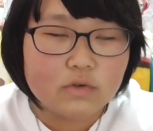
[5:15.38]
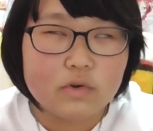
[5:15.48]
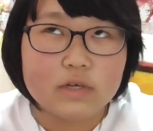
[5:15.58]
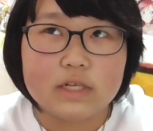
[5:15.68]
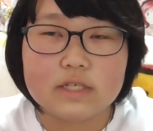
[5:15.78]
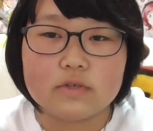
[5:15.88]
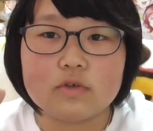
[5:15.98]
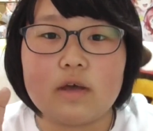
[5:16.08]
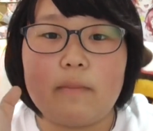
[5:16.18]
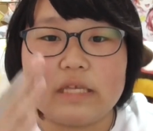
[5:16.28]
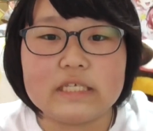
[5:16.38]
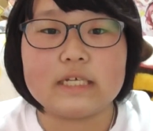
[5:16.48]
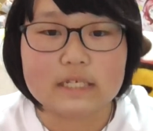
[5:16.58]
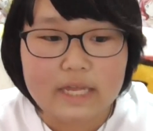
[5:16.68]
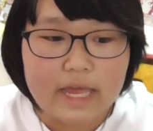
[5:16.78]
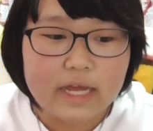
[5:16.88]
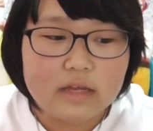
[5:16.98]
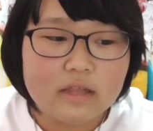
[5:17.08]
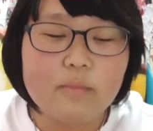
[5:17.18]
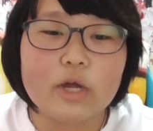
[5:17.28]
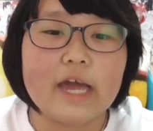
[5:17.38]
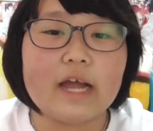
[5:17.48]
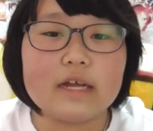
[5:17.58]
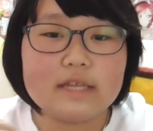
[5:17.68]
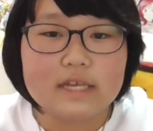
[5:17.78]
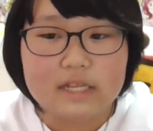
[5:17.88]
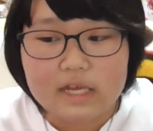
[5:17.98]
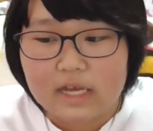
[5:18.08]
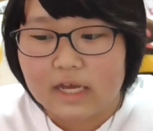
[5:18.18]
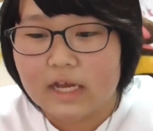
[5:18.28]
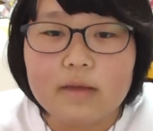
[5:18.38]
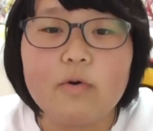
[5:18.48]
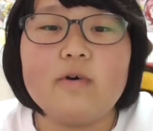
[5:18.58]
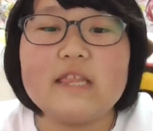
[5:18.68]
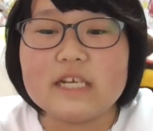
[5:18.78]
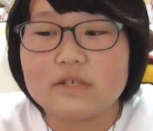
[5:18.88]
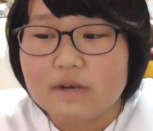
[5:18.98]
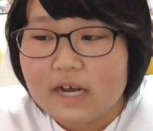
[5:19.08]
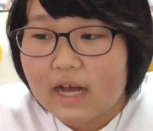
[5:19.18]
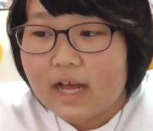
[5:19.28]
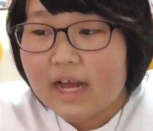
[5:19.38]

それを気にするときはめっちゃして、でも結果的に、でも私は